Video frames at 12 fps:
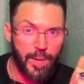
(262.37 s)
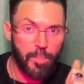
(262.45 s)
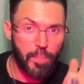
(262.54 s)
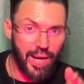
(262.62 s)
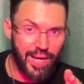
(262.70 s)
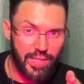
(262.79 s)

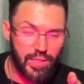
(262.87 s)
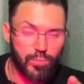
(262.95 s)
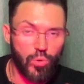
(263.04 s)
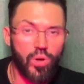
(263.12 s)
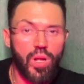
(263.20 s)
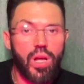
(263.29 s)

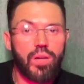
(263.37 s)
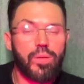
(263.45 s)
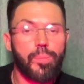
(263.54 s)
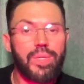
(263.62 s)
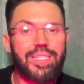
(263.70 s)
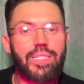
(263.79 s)
Поэтому
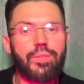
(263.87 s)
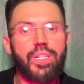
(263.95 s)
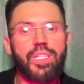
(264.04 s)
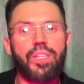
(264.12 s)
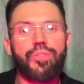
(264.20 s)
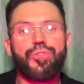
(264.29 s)

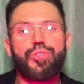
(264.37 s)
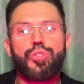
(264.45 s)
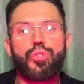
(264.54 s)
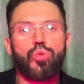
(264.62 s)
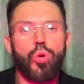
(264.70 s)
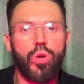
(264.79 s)
выписываете
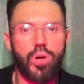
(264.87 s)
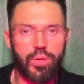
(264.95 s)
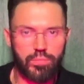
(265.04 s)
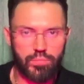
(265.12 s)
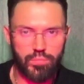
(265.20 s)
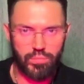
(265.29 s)
все
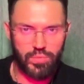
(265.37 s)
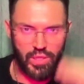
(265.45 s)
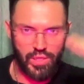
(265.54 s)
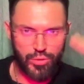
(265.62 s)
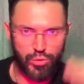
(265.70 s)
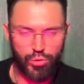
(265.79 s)
на
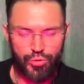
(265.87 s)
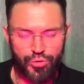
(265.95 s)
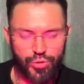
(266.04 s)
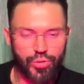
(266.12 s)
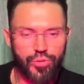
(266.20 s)
листочек,